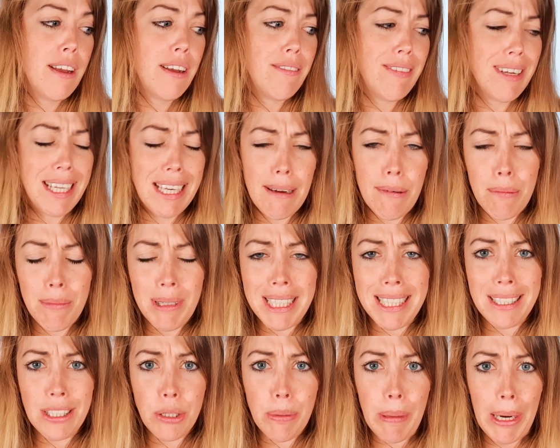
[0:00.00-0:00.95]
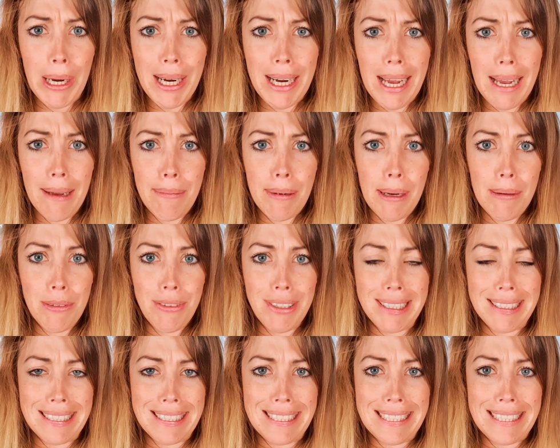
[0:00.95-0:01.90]
Wenn ich aber mit ihnen gesprochen habe, habe ich
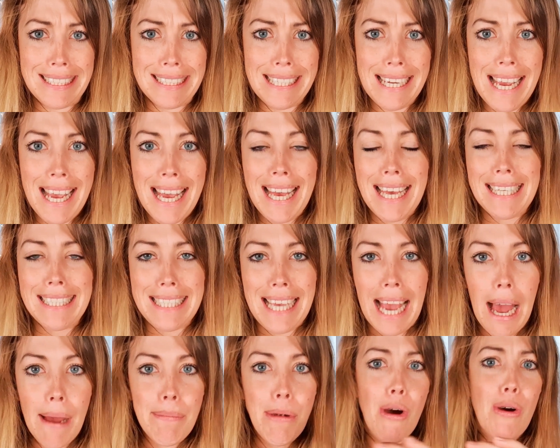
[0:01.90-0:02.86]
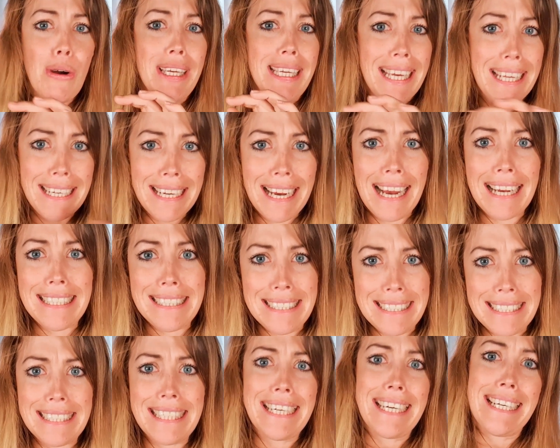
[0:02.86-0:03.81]
festgestellt, sie haben auch jede
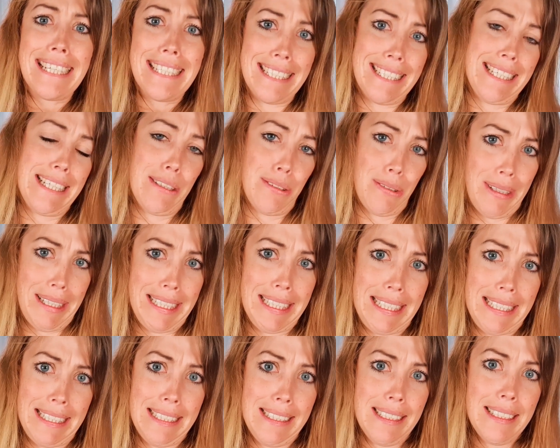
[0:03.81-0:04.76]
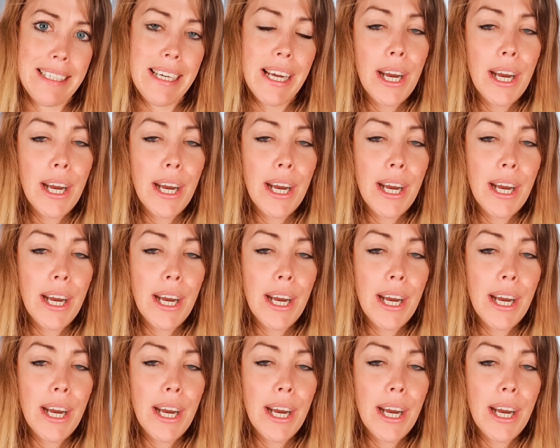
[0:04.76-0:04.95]
Einzelne Regel ignoriert, ne?